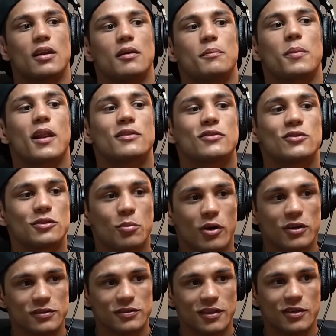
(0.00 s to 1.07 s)
parada de
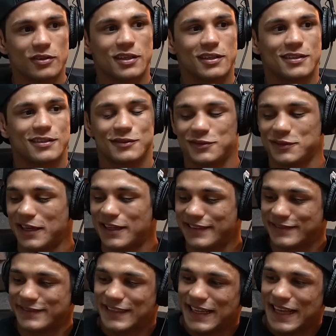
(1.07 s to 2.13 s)
chutebox, não, né? Que os caras
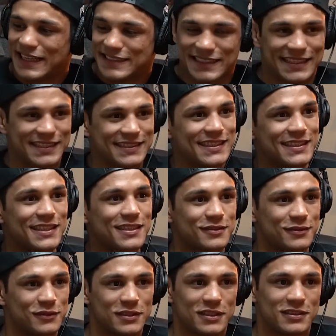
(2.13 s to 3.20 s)
treinassem caneleiras, não
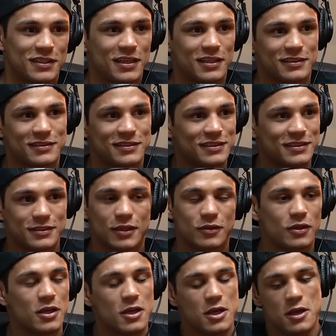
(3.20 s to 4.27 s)
sei se era assim. Tá? É,
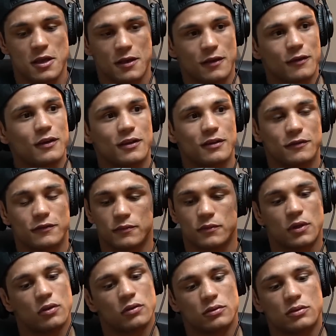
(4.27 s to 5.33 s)
era foda. Era,
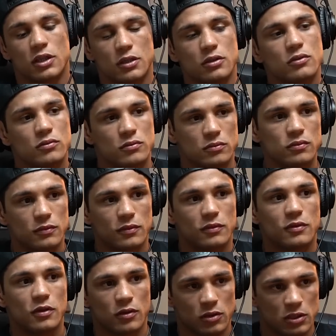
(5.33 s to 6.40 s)
não, tem um
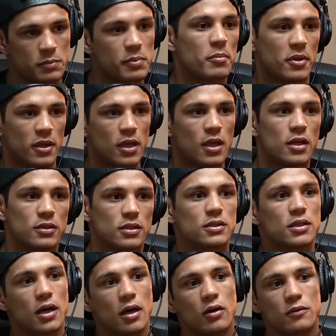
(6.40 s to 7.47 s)
equipamento e
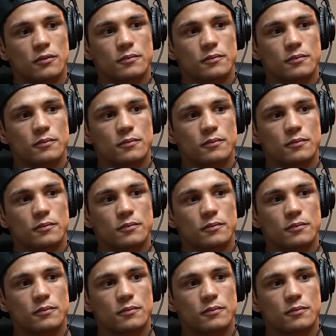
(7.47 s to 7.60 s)
tal.